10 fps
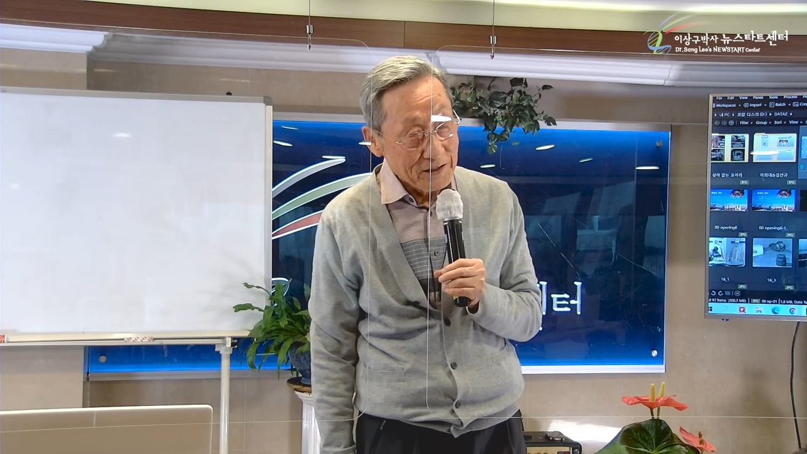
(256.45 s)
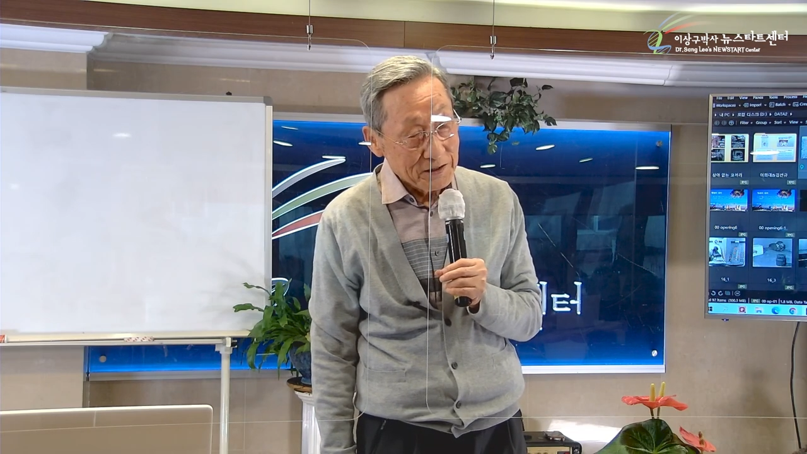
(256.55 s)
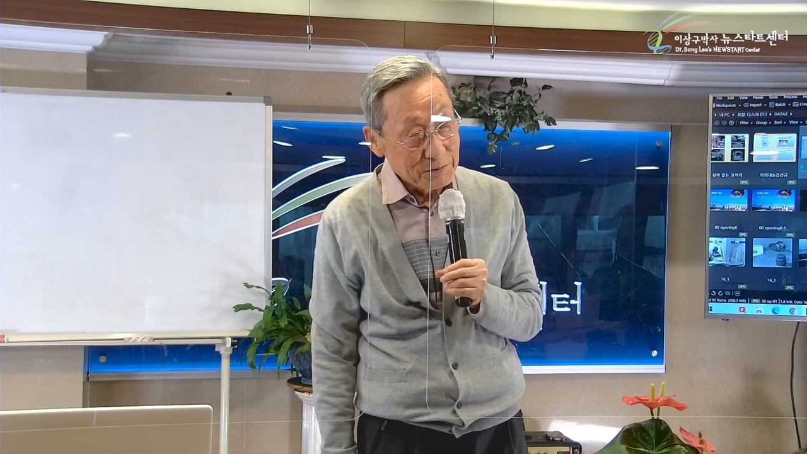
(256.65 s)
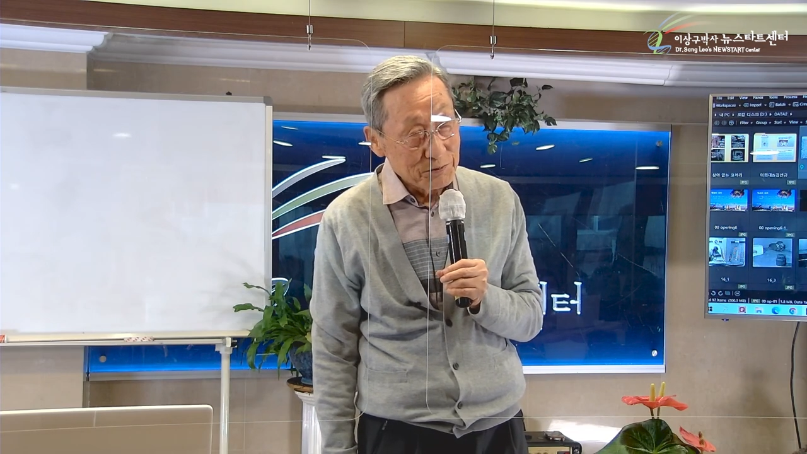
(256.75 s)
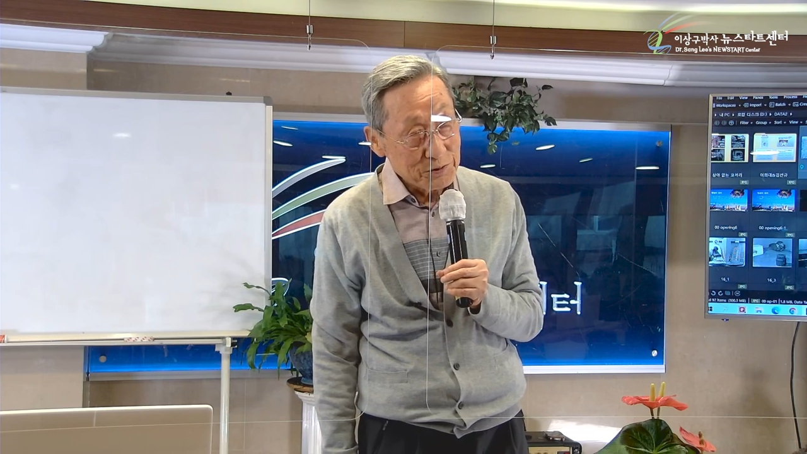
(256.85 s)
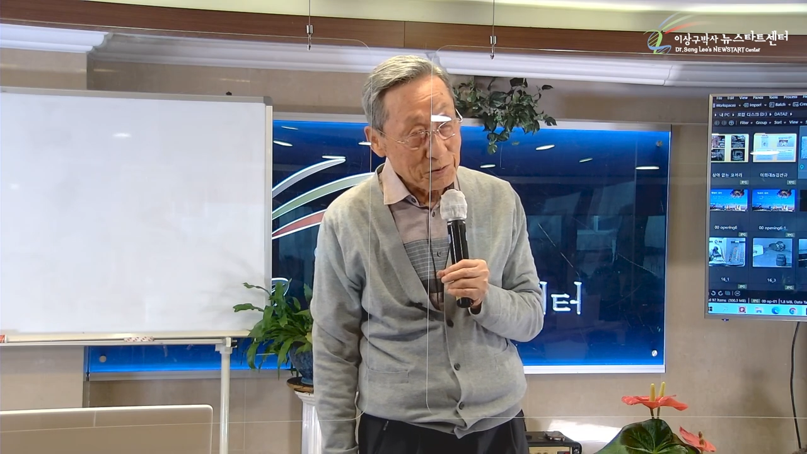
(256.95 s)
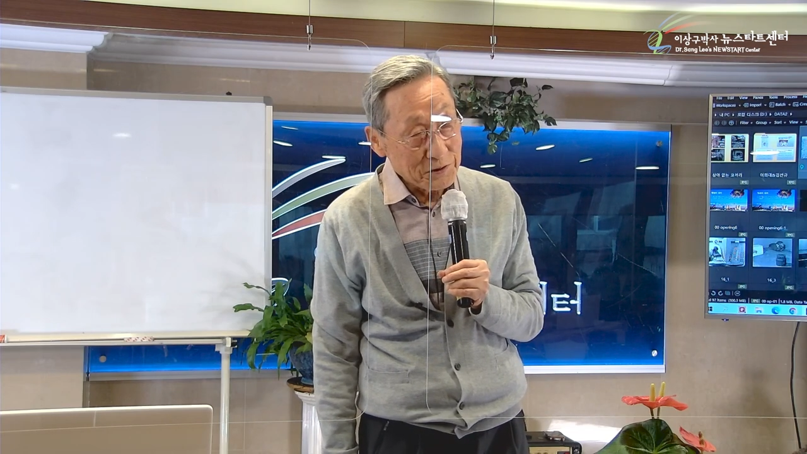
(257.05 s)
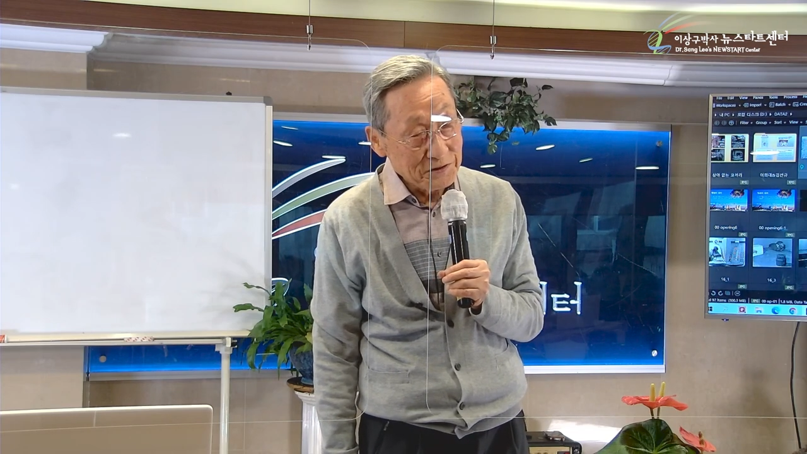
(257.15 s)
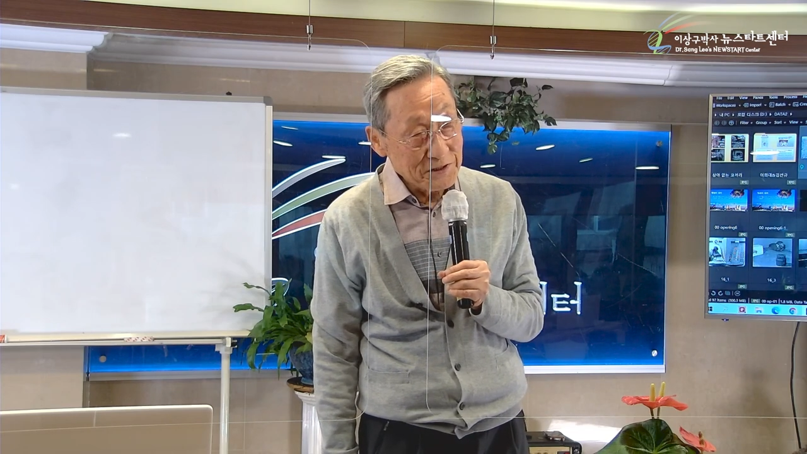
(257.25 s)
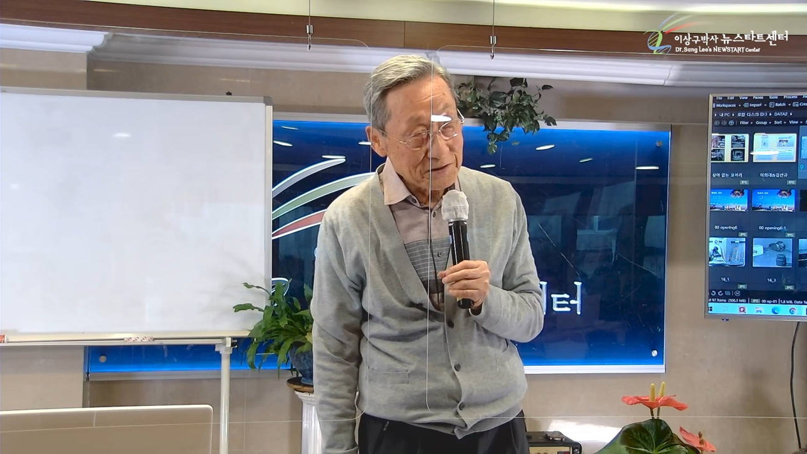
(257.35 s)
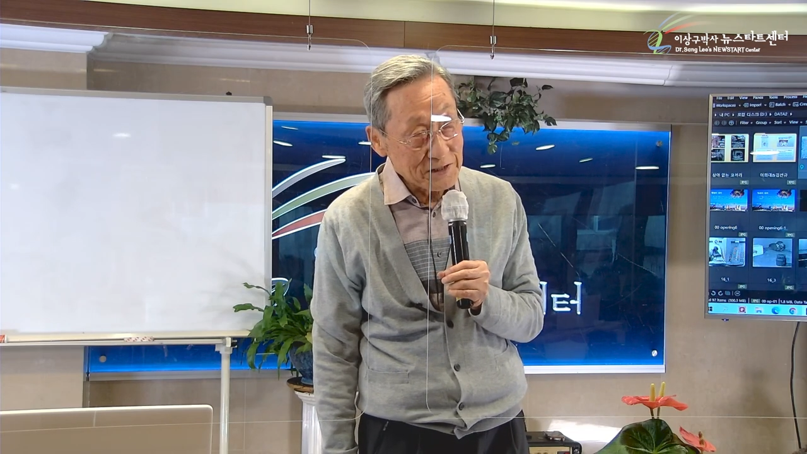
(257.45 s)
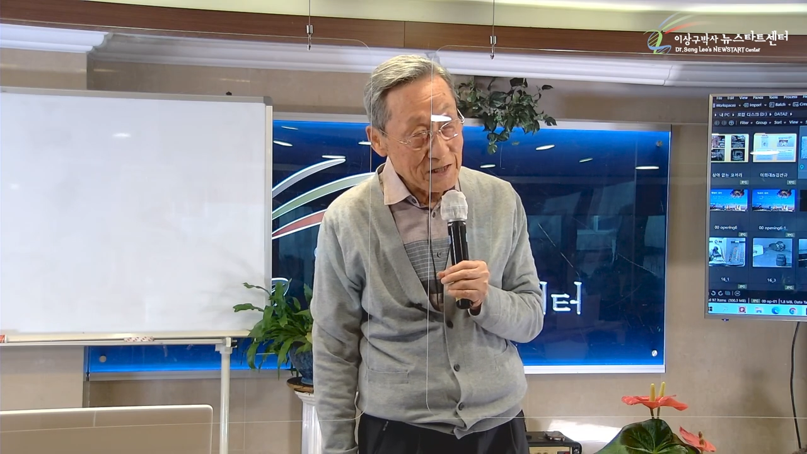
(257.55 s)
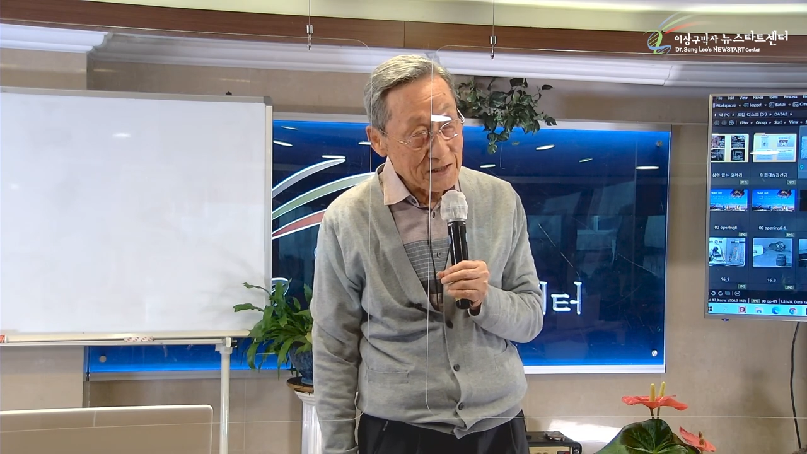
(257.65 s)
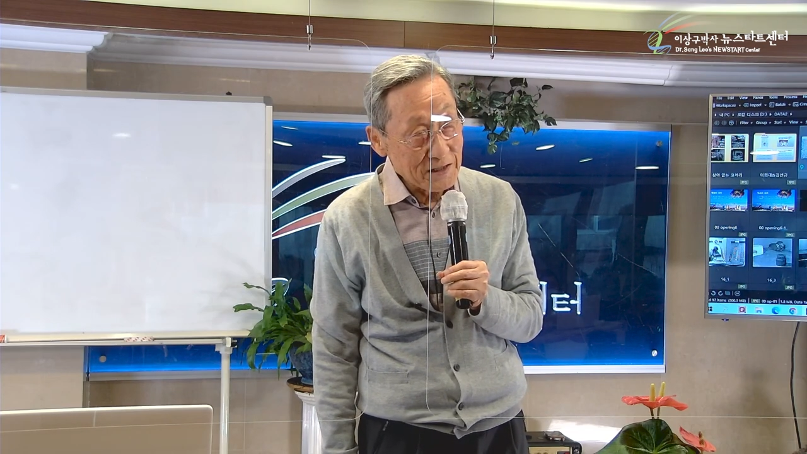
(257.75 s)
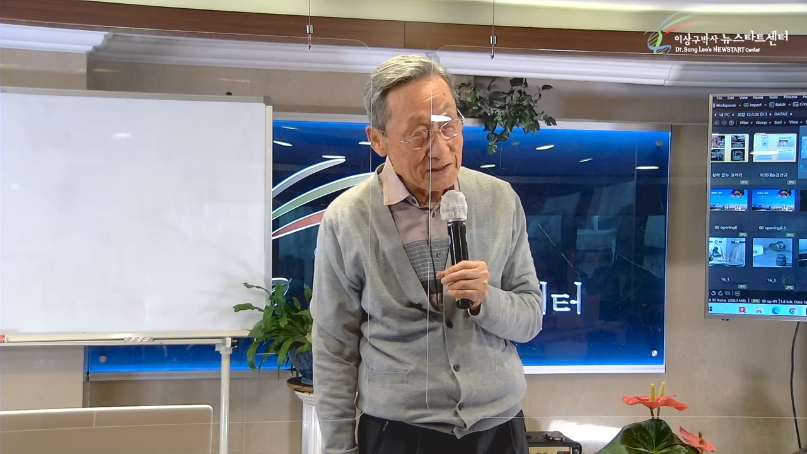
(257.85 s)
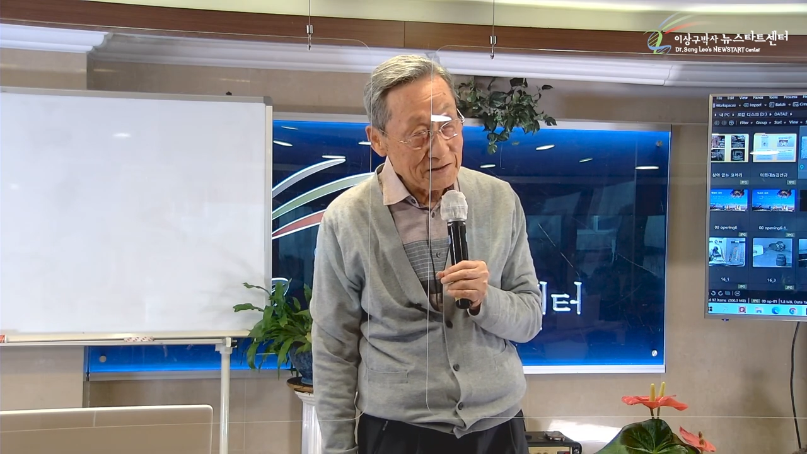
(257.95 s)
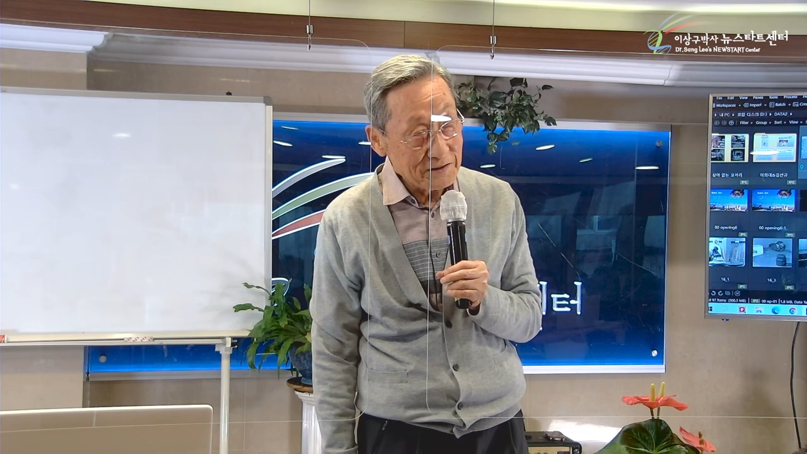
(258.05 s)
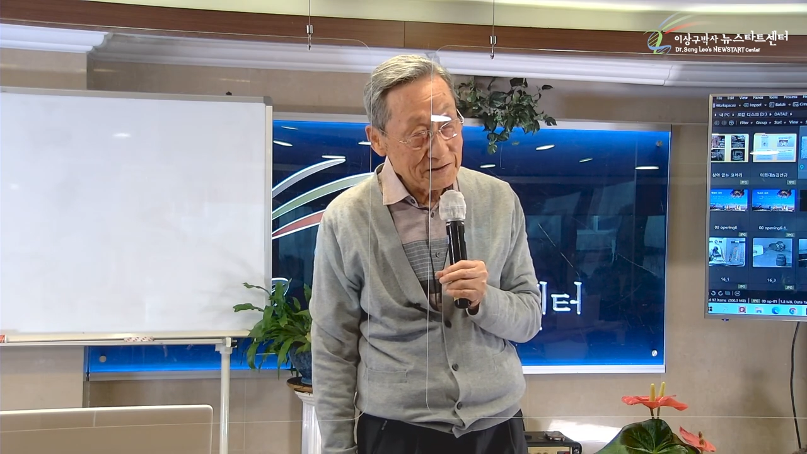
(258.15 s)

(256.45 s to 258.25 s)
그 무조건적 사랑을